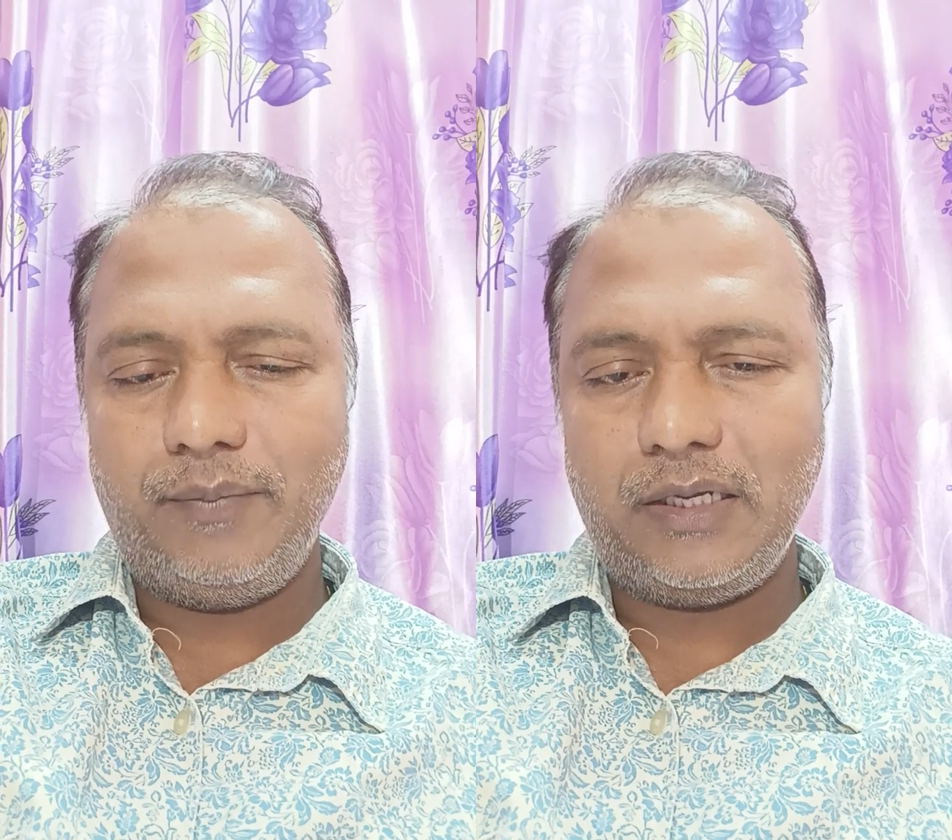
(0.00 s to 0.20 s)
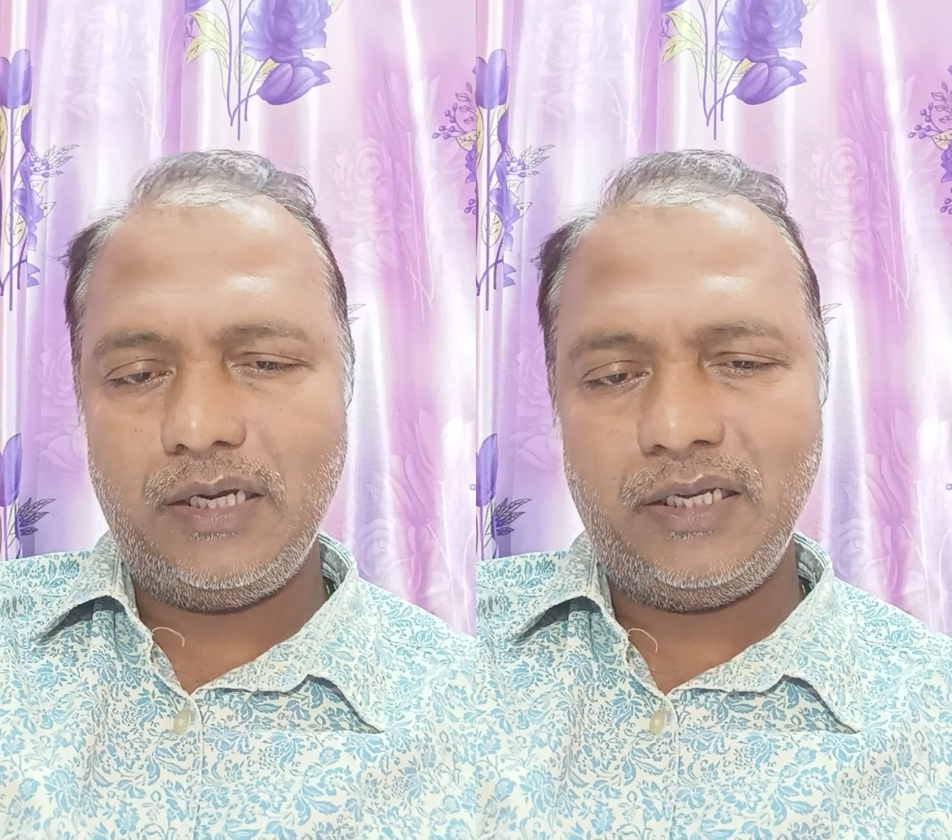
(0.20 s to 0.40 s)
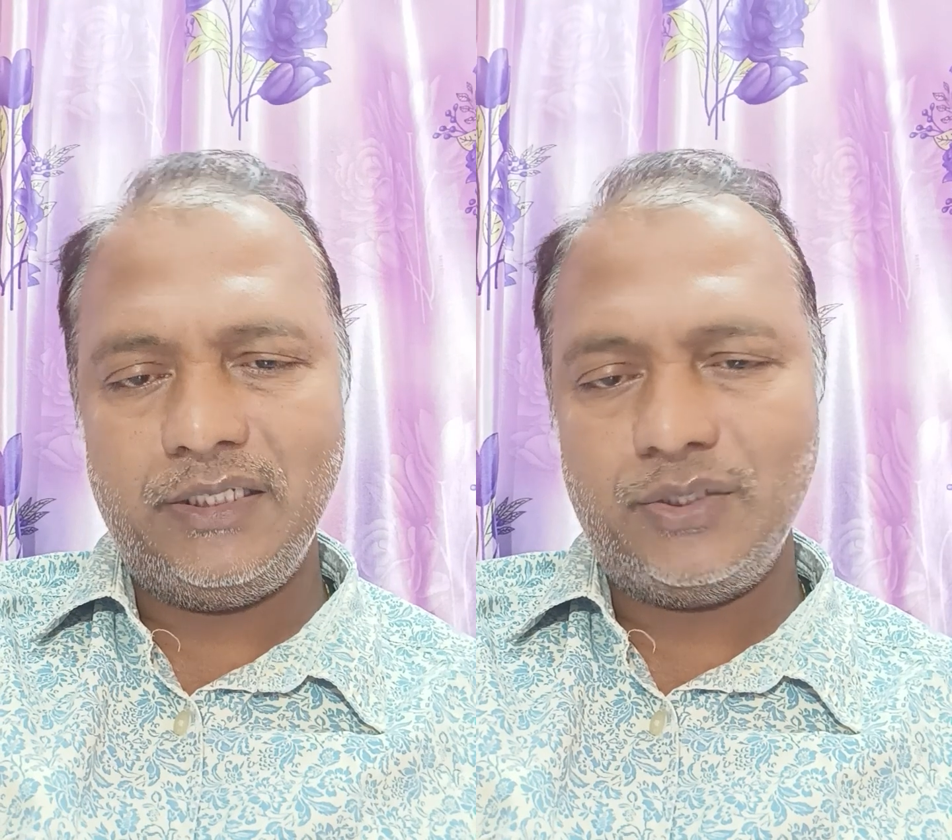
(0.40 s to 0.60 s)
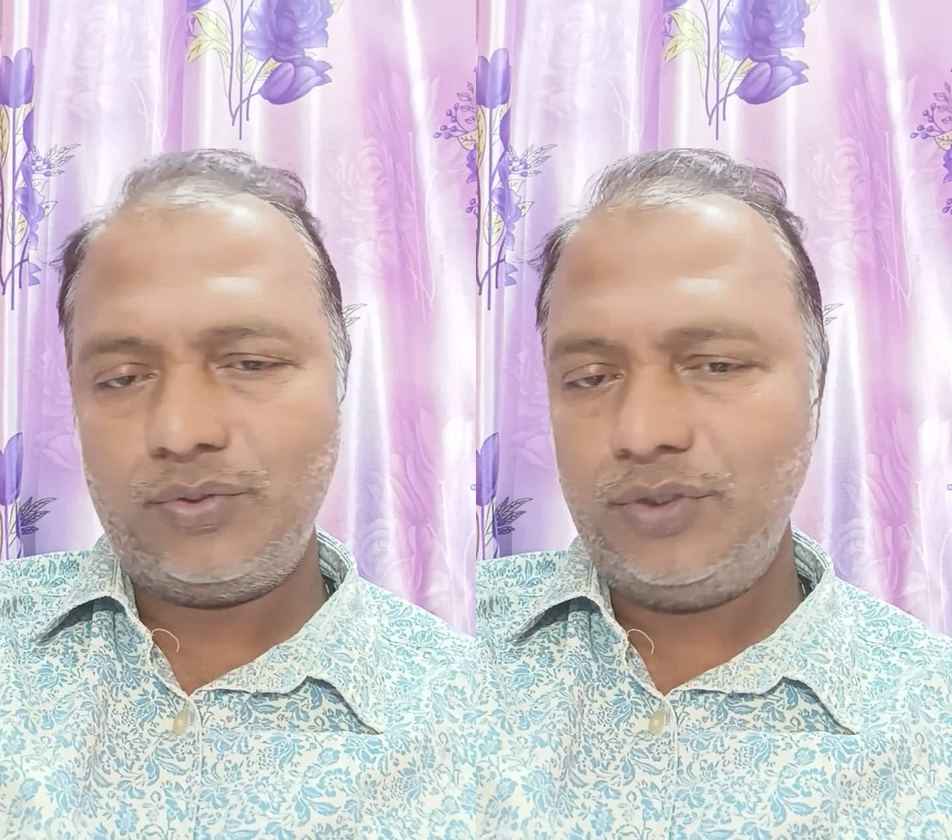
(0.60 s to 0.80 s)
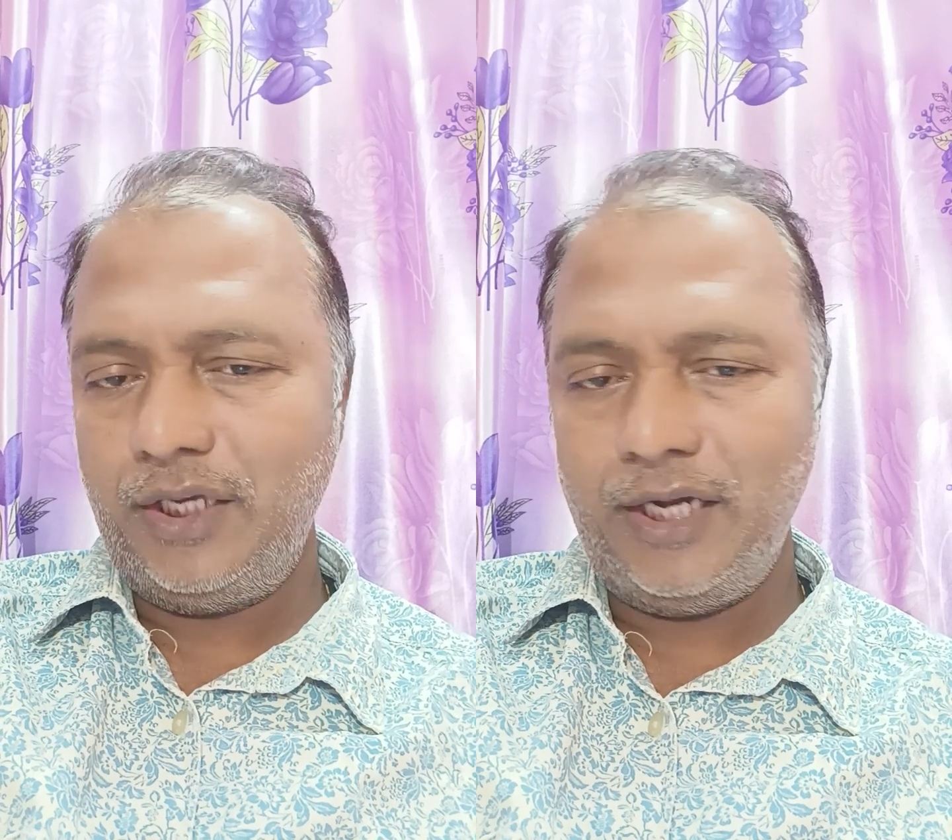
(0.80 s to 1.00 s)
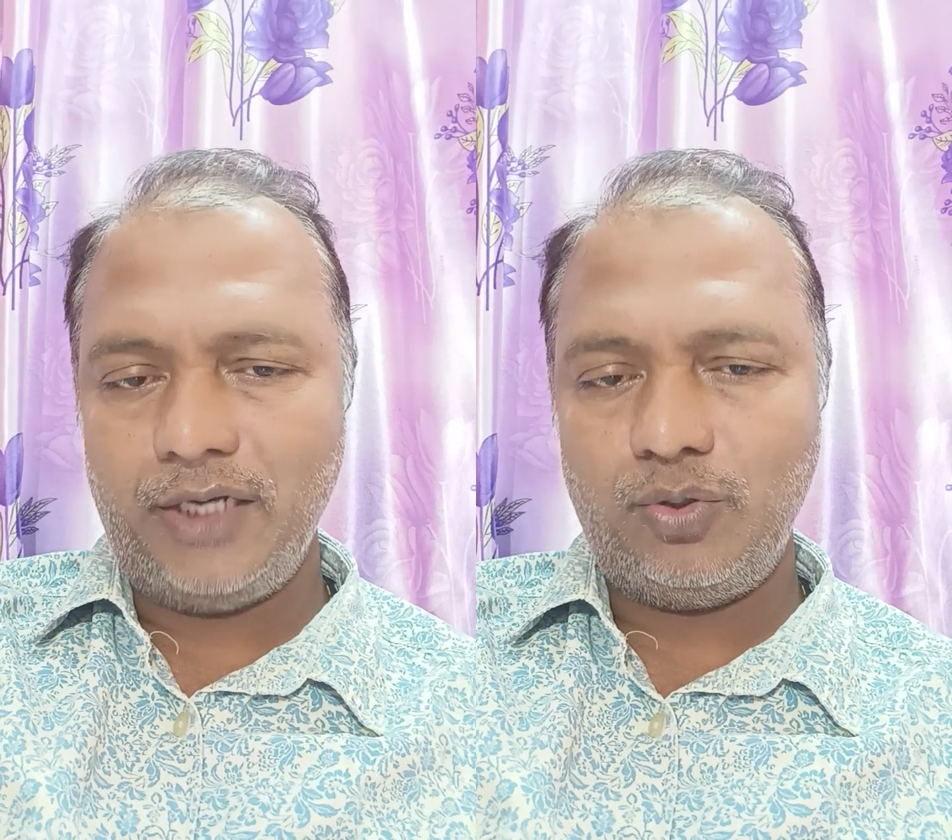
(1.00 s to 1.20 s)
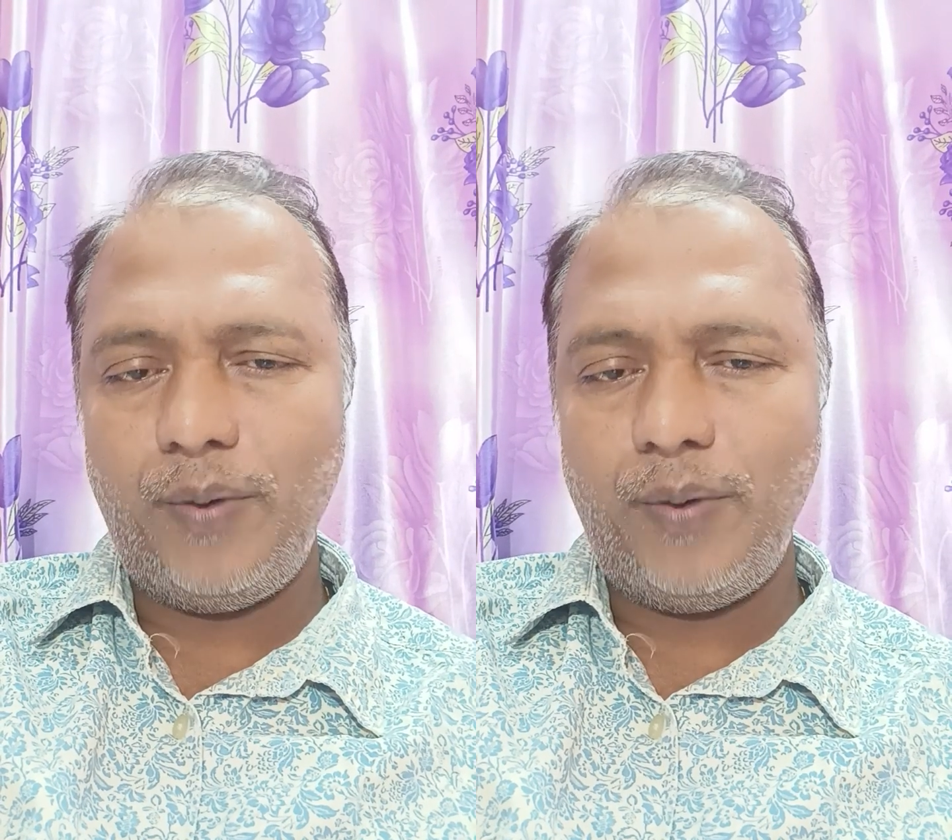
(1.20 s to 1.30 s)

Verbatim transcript: మనకు కలిగజేస్తుంది గ్రేట్ టూ